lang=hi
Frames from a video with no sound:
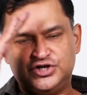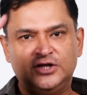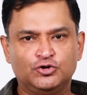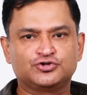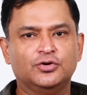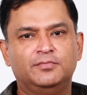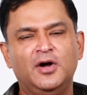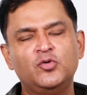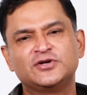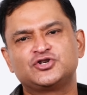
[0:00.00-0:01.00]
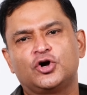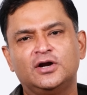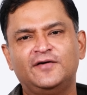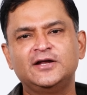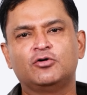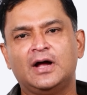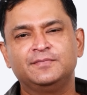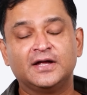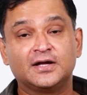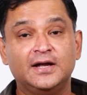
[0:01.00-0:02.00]
जैन दोस्तों मैं हूं मेजो गौरवारी और आप
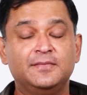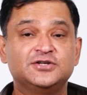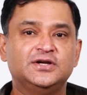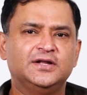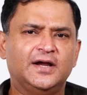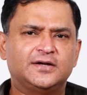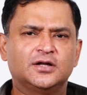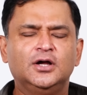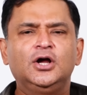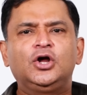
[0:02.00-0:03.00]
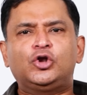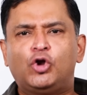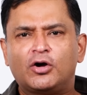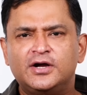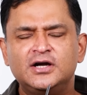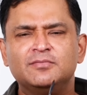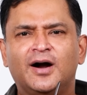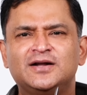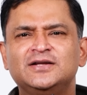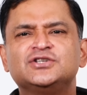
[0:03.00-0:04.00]
देख रहे हैं मेजली राइट लॉकहीड
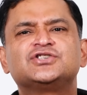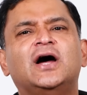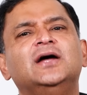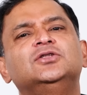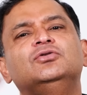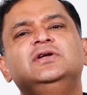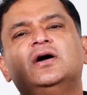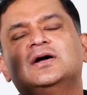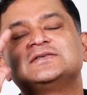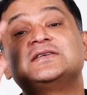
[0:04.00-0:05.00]
मार्टिन शायद दुनिया का